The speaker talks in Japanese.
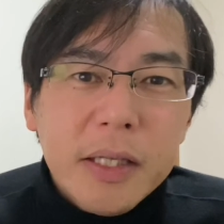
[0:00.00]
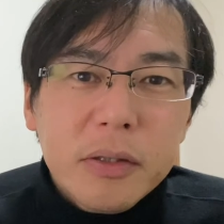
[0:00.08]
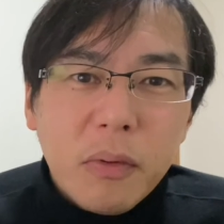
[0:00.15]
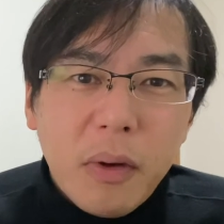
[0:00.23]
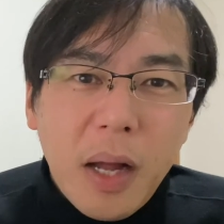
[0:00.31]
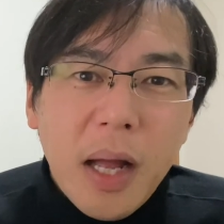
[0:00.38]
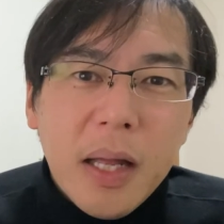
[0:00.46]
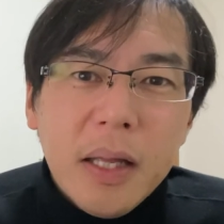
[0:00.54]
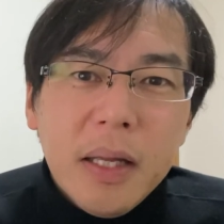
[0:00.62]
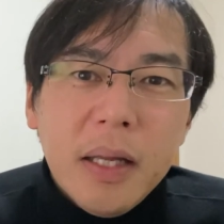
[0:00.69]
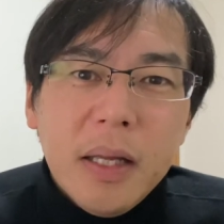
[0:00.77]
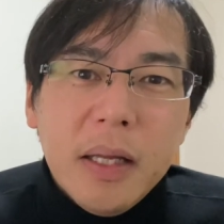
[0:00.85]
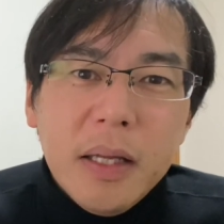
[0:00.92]
とか、
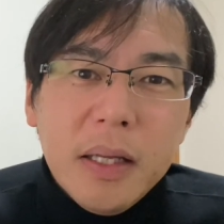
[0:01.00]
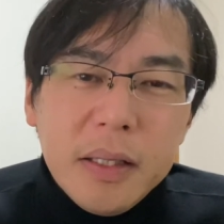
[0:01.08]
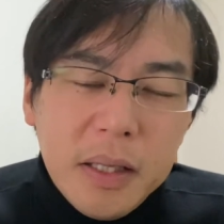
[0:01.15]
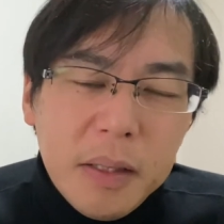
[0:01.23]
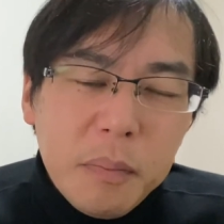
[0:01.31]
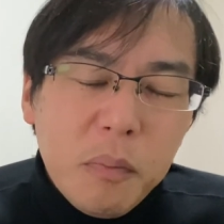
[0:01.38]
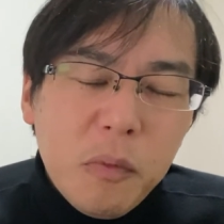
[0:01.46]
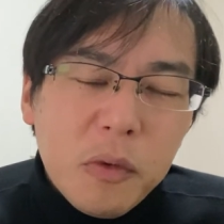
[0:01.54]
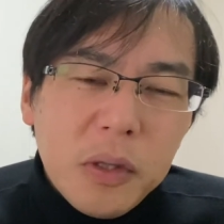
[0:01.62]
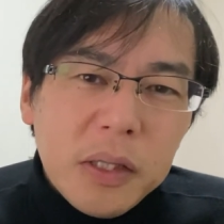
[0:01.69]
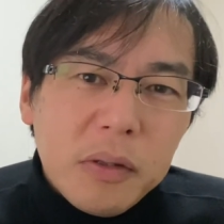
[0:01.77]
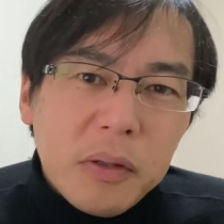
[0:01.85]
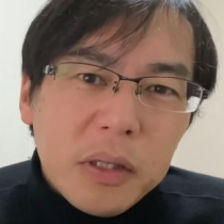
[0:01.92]
ね、もう
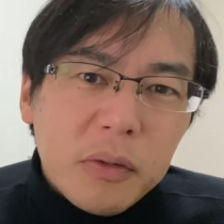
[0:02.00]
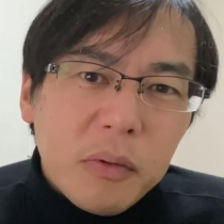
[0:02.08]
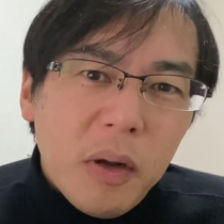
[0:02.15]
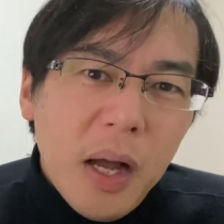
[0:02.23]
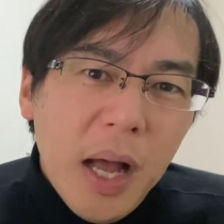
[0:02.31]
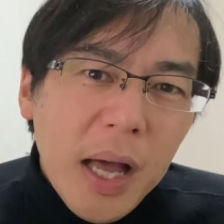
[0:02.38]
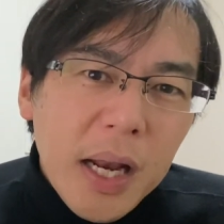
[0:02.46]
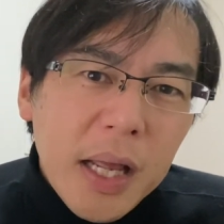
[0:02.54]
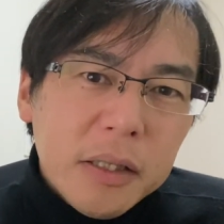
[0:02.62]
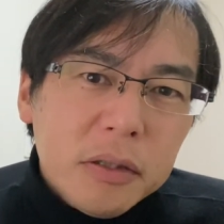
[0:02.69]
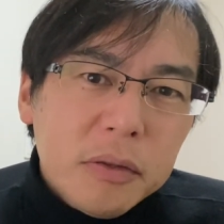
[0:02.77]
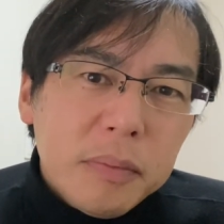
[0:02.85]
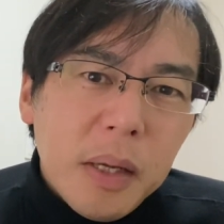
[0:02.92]
なんていうかその、あら
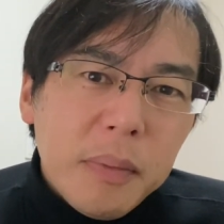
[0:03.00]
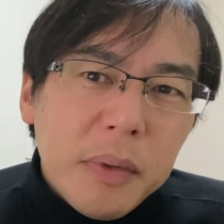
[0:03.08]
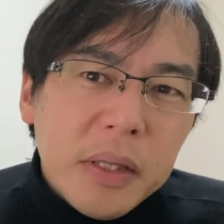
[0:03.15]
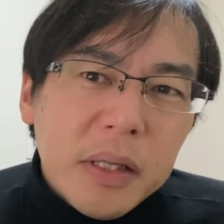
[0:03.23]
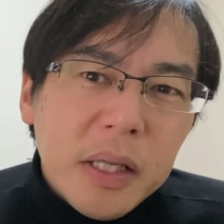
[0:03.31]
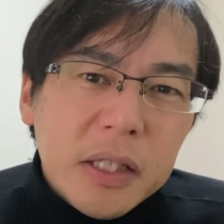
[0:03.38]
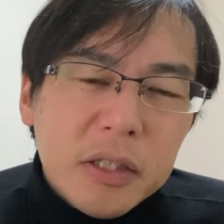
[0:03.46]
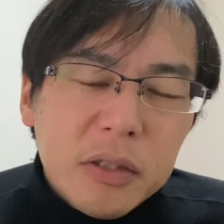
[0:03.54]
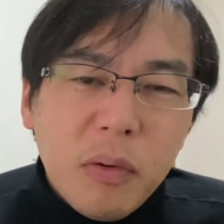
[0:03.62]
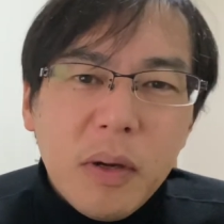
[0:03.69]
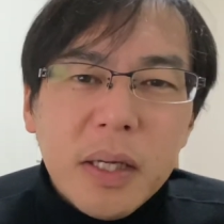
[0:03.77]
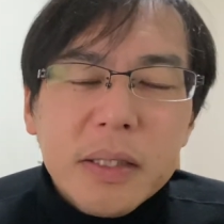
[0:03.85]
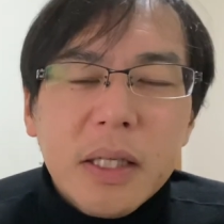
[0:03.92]
ゆる場面で
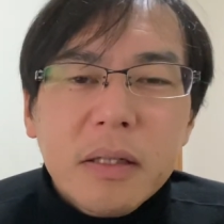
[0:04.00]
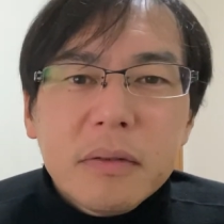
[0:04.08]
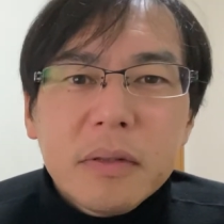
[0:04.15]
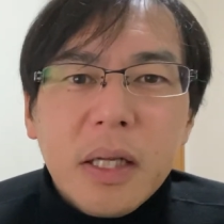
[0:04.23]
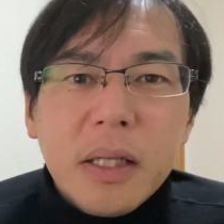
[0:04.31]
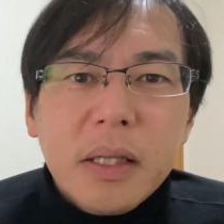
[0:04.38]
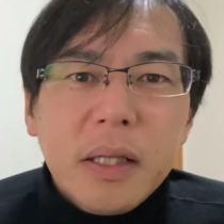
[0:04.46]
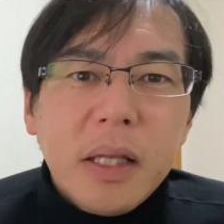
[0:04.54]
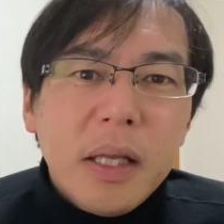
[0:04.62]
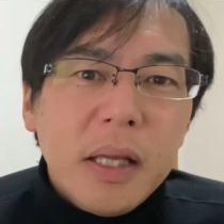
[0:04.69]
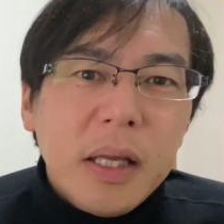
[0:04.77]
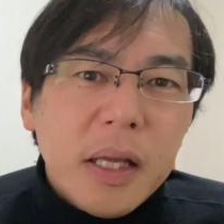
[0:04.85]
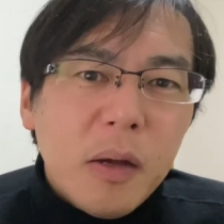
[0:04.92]
人がいなくなっ
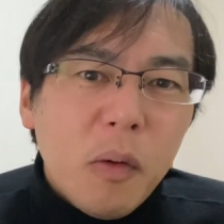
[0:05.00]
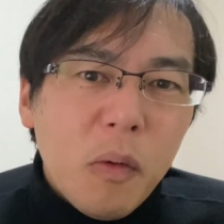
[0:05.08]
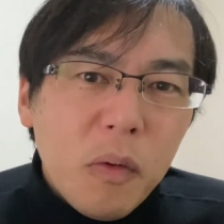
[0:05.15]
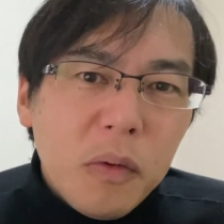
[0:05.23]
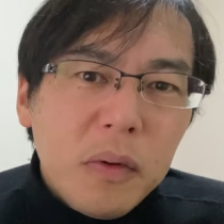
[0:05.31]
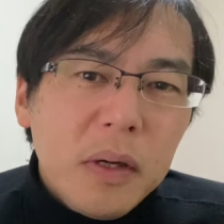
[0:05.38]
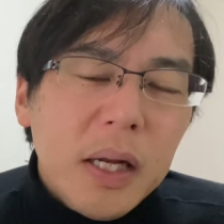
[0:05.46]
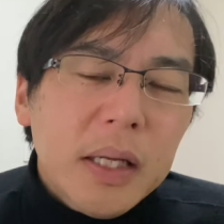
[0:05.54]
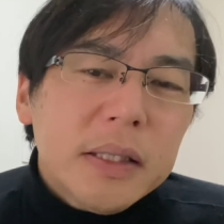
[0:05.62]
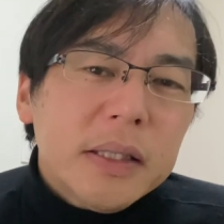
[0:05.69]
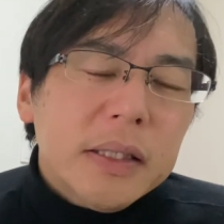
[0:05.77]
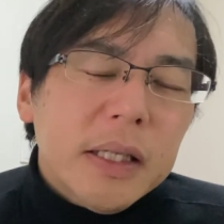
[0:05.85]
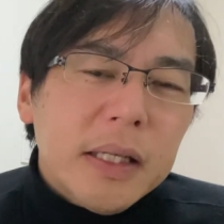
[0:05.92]
て、
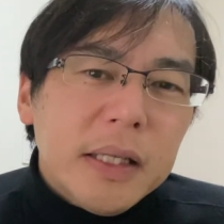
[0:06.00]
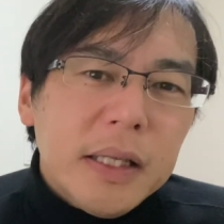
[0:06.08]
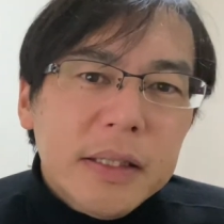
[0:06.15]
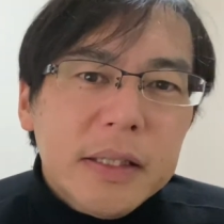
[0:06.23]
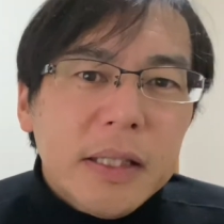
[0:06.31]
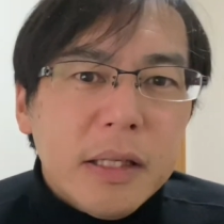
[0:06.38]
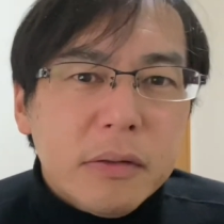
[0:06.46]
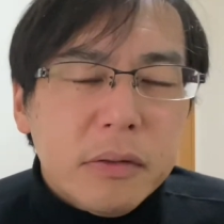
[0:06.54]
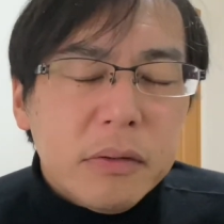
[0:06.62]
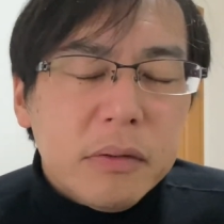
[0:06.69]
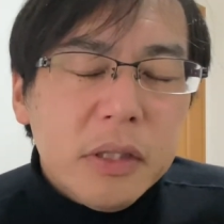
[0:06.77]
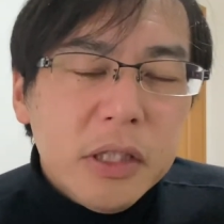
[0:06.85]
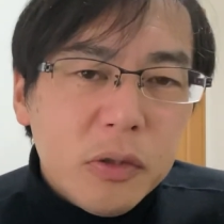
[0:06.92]
オンラインや
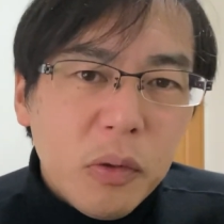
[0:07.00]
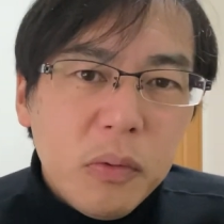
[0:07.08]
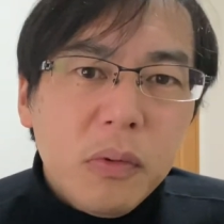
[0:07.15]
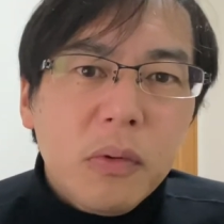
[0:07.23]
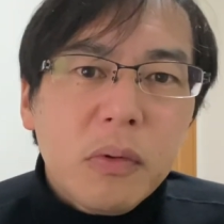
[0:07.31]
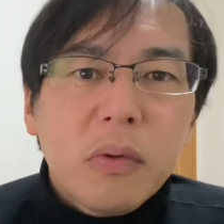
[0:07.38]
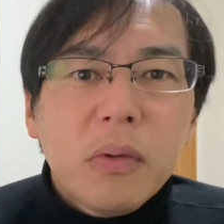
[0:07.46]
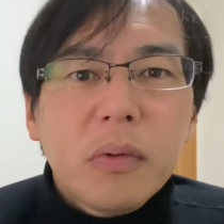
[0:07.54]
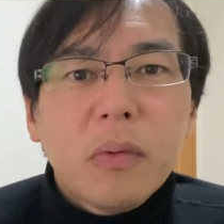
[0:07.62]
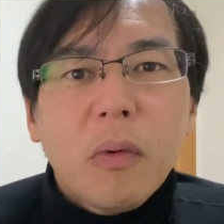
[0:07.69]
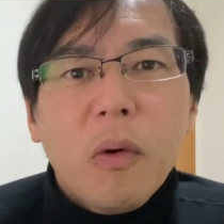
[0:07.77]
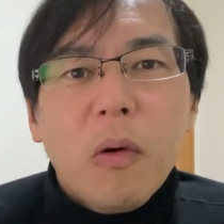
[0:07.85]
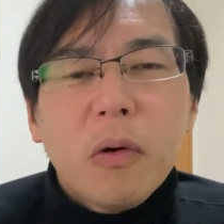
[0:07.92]
デジタルにどんどんどん
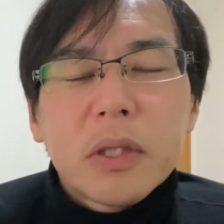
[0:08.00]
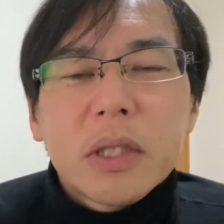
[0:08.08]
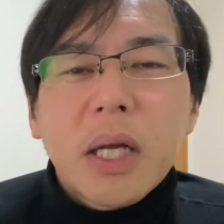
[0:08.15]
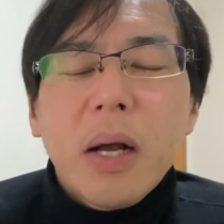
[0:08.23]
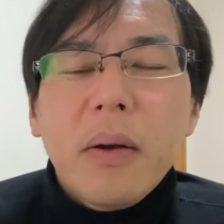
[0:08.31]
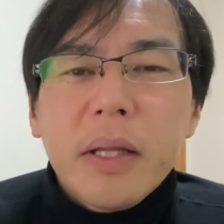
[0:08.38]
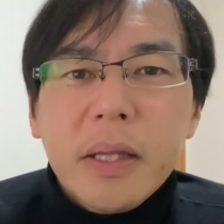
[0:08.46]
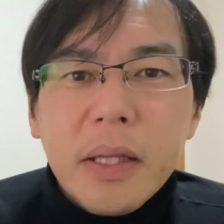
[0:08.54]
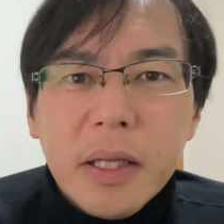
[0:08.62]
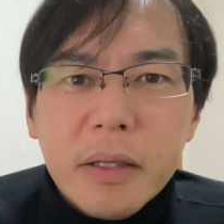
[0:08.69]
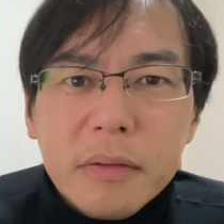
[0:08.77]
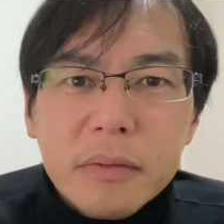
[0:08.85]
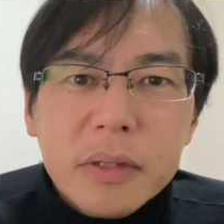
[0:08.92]
どん置き換わっ
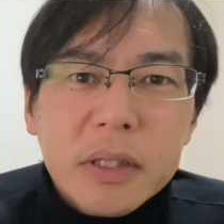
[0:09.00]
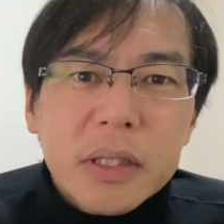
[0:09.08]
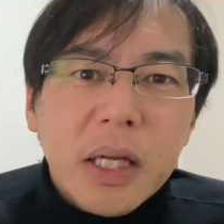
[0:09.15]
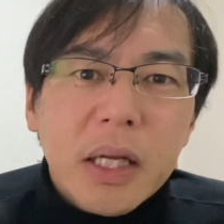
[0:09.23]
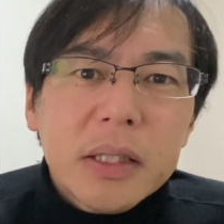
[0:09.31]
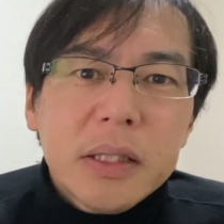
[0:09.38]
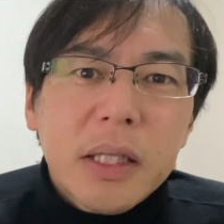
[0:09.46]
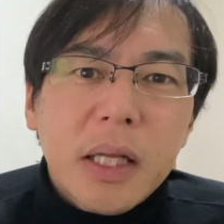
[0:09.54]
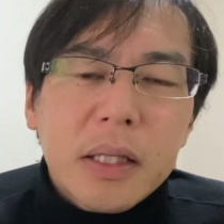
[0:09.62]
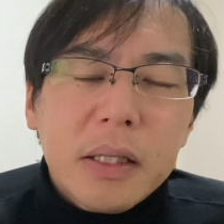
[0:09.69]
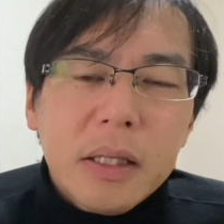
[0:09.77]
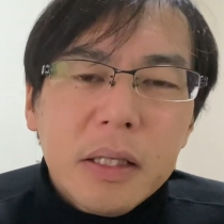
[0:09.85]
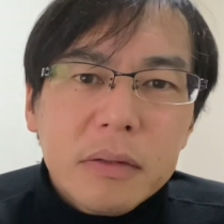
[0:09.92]
ていく時代に
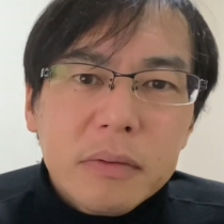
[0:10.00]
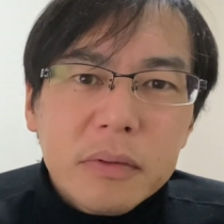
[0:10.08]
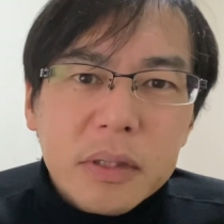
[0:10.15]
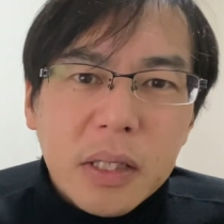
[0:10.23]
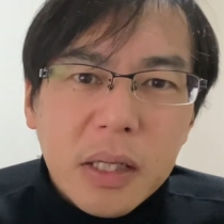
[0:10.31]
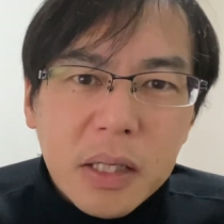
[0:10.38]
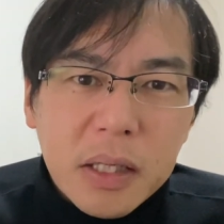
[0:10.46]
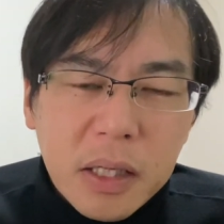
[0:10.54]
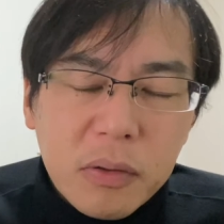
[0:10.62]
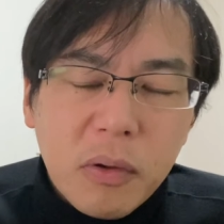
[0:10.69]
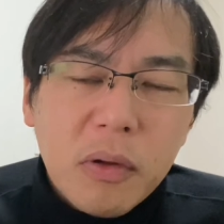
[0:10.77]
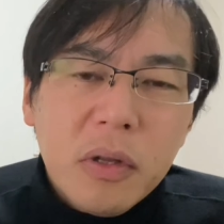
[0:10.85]
なっていくんじゃないかと